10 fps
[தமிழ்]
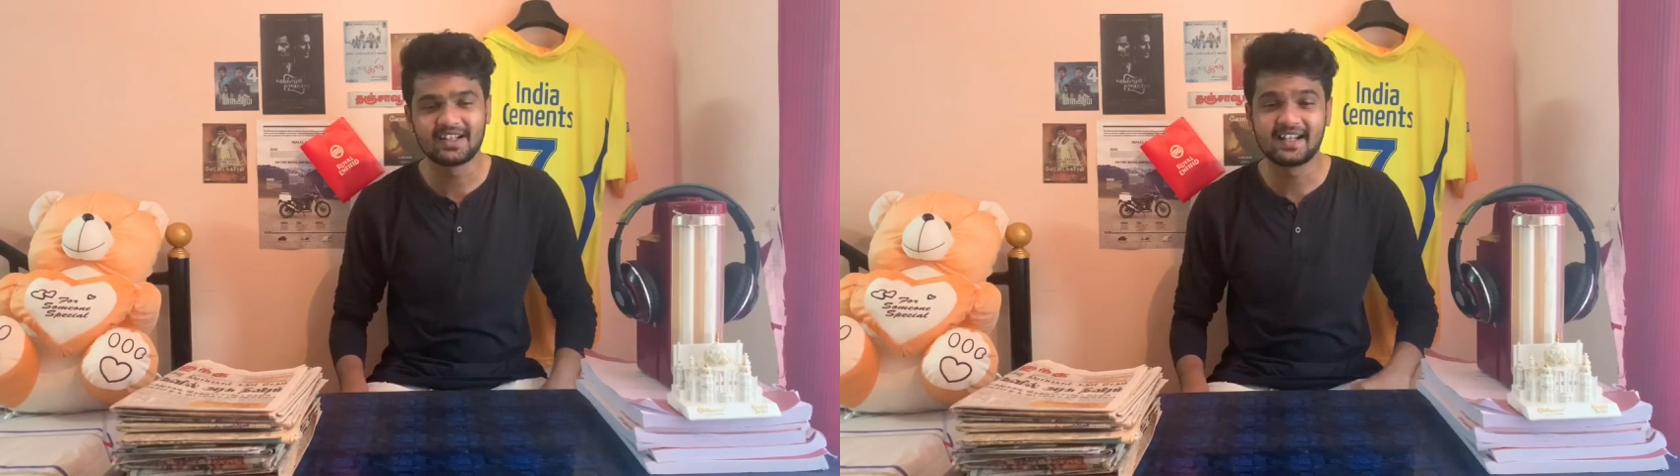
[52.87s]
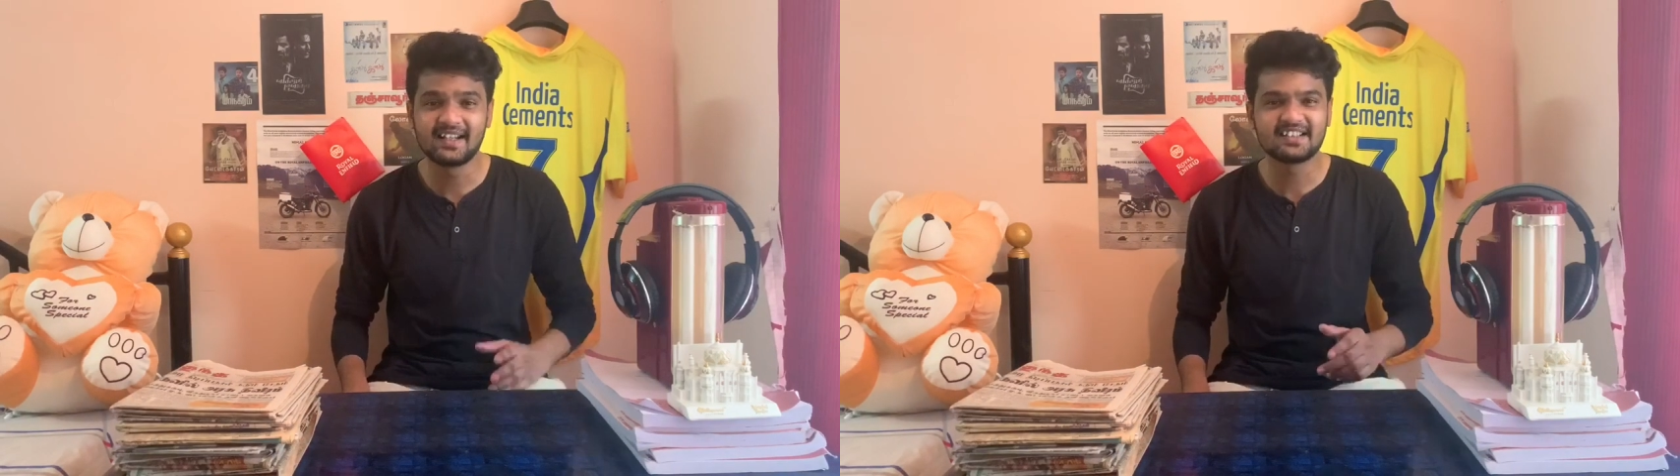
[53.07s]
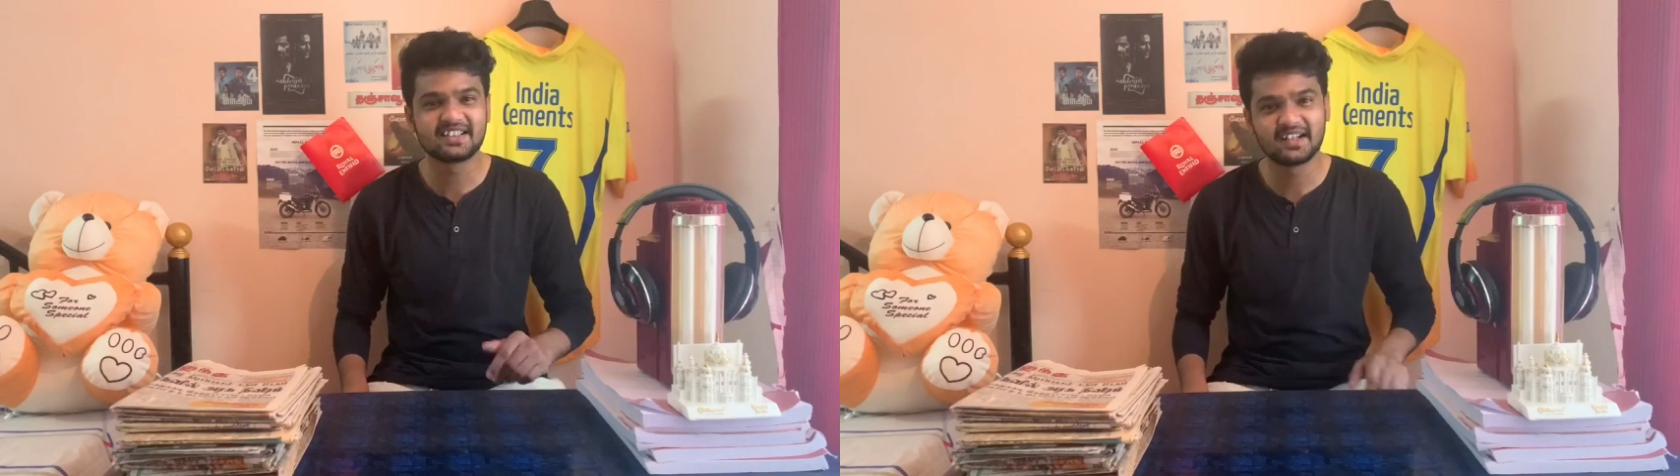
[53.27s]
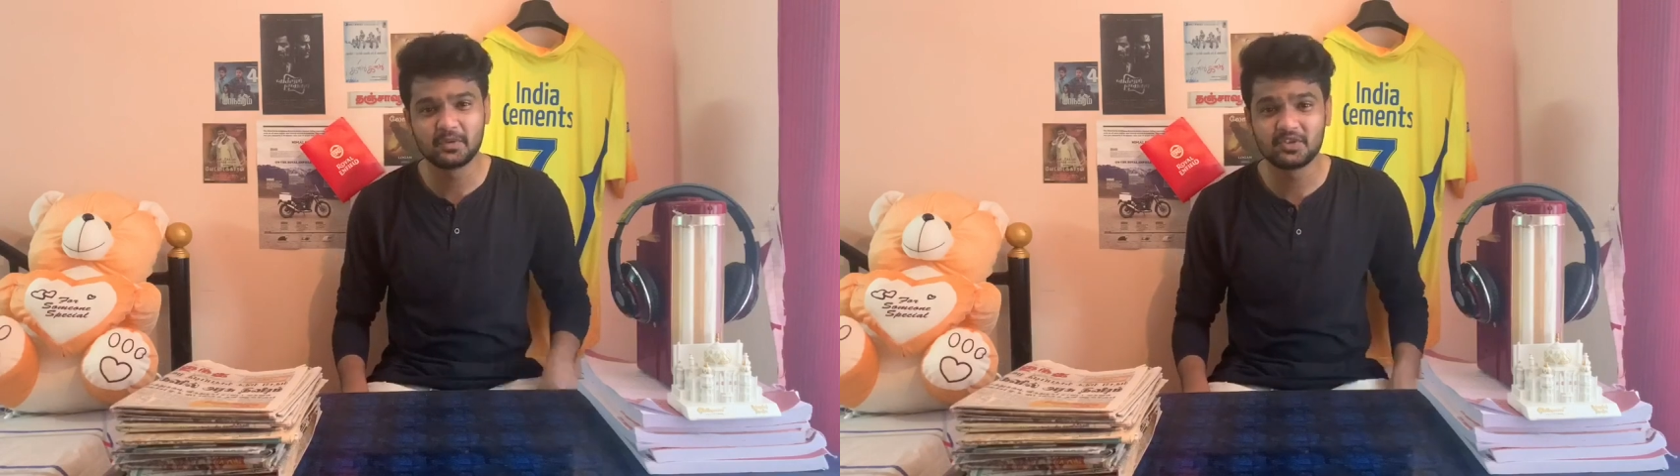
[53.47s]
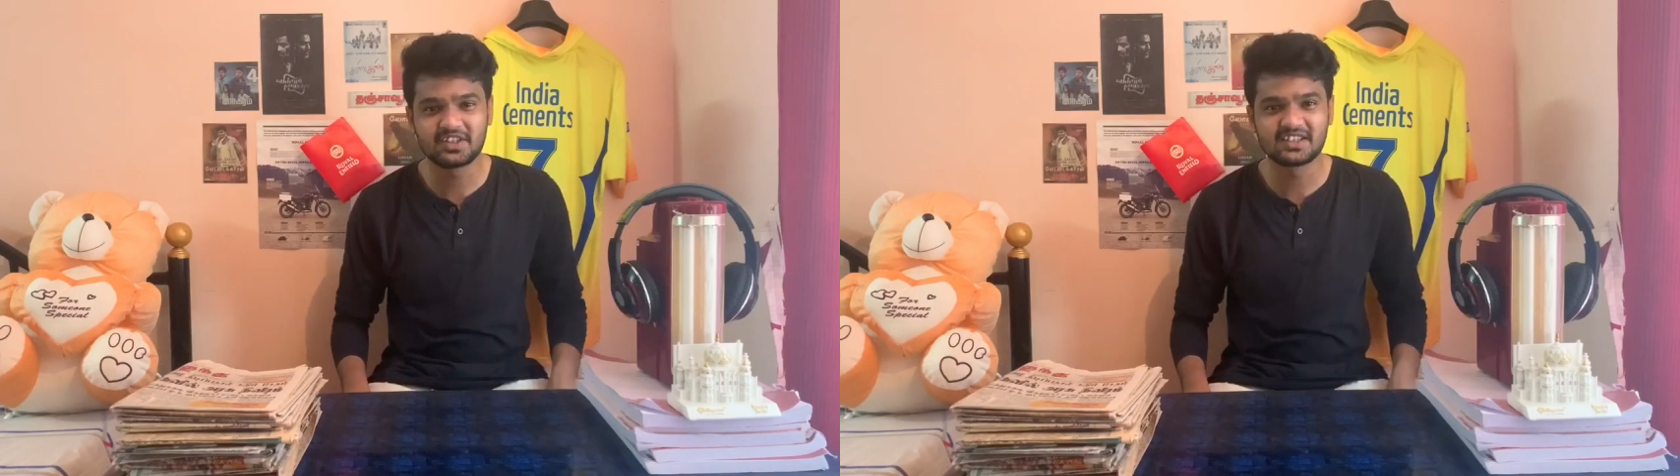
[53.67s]
அந்த கல்யாணம் கஷ்ட
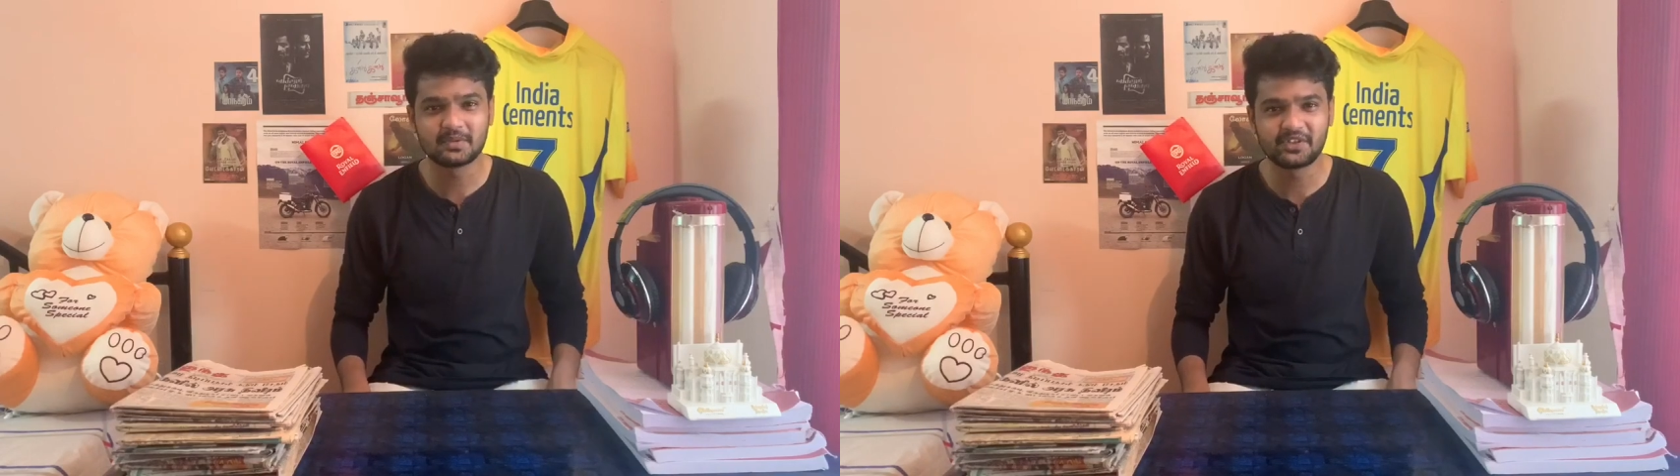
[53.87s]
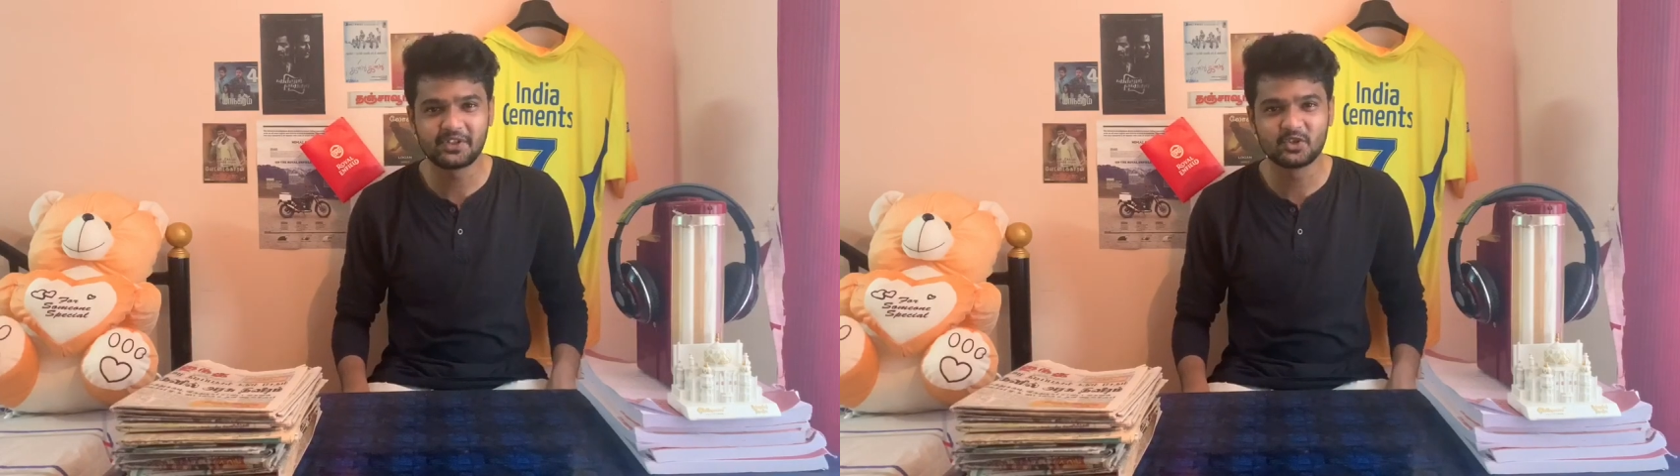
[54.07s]
கண்டு பிடிச்சி கஷ்டப்பட்டு